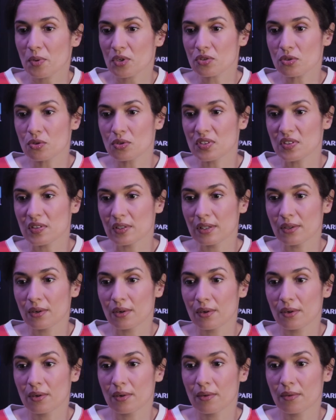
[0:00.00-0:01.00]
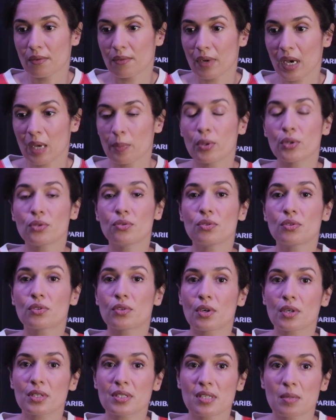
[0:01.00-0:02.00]
pense que c'est euh, un
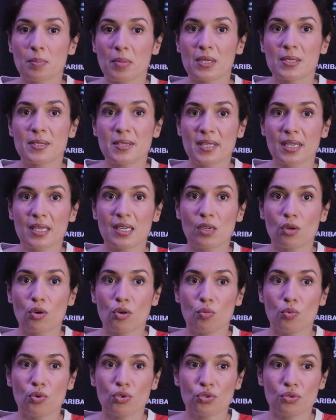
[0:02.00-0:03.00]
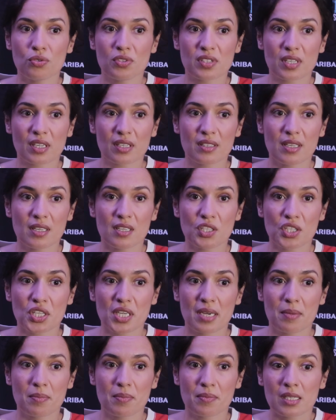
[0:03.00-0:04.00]
producteur qui s'appelle Cyril Colbeau-Justin
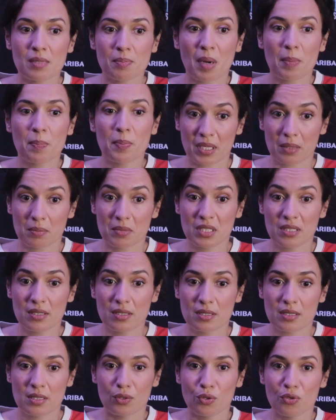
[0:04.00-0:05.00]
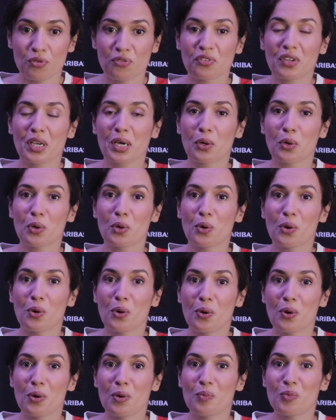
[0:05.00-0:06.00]
d'LGM qui m'a permise de faire
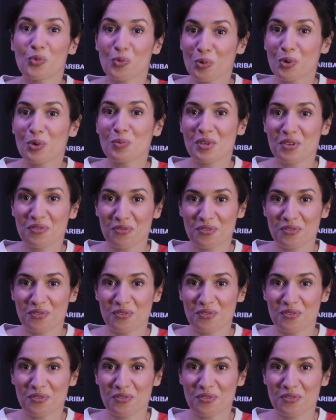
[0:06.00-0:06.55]
euh, mon premier